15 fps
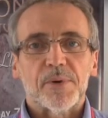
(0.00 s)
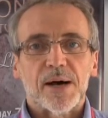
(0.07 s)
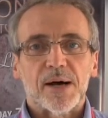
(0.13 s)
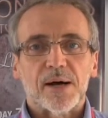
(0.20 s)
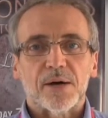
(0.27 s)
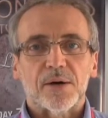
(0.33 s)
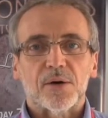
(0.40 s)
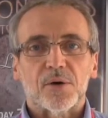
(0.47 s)

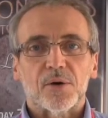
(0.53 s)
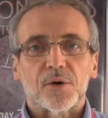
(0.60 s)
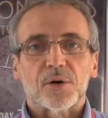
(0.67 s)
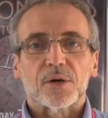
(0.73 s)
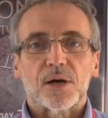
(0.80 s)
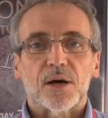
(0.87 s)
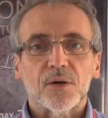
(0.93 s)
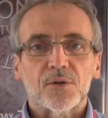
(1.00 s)
par
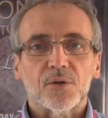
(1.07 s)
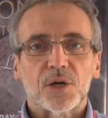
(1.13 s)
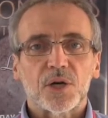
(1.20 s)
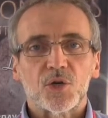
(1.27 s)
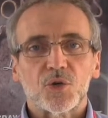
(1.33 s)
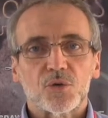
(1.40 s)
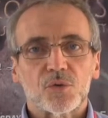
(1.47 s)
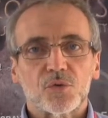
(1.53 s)
grandes
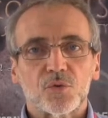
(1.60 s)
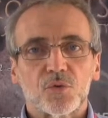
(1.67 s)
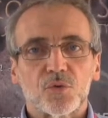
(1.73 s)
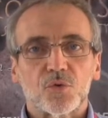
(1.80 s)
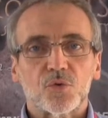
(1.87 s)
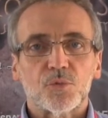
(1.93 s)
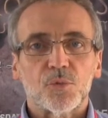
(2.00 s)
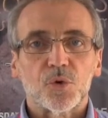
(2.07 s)
régions
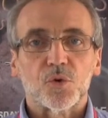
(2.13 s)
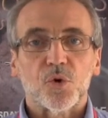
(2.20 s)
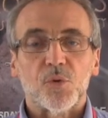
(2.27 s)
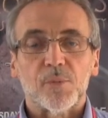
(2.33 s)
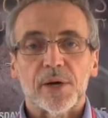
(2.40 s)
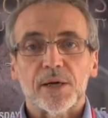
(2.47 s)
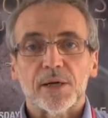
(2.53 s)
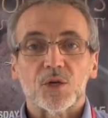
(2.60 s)
du monde
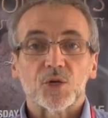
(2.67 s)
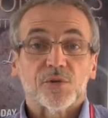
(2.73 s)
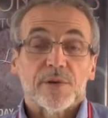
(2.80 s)
romain.